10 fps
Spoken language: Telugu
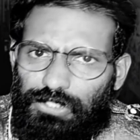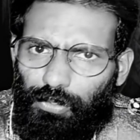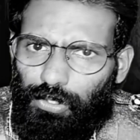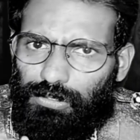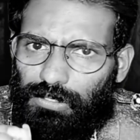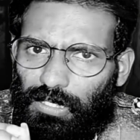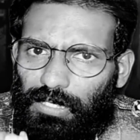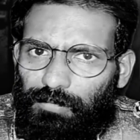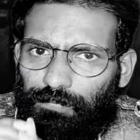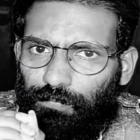ఎవరో
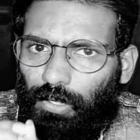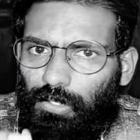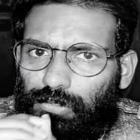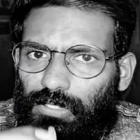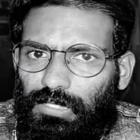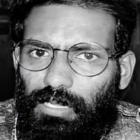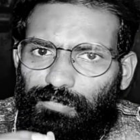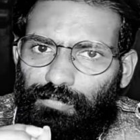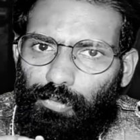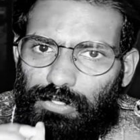తనని ఫాలో అవుతున్నట్టుగా
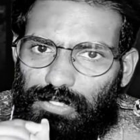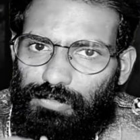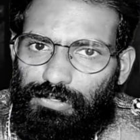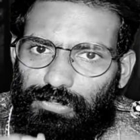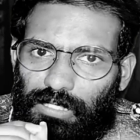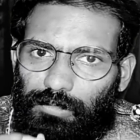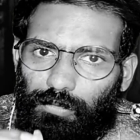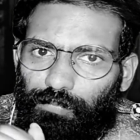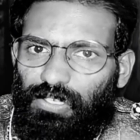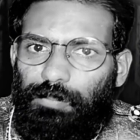ఫుడ్ సౌండ్స్ తనకు
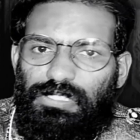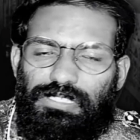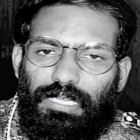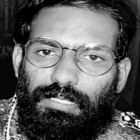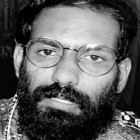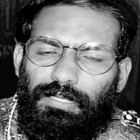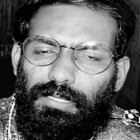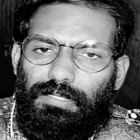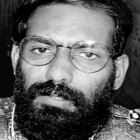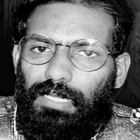వినిపించాయి
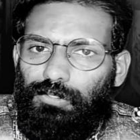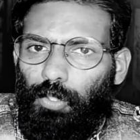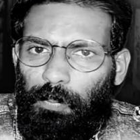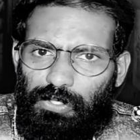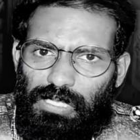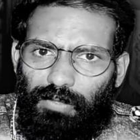దాంతో పూజ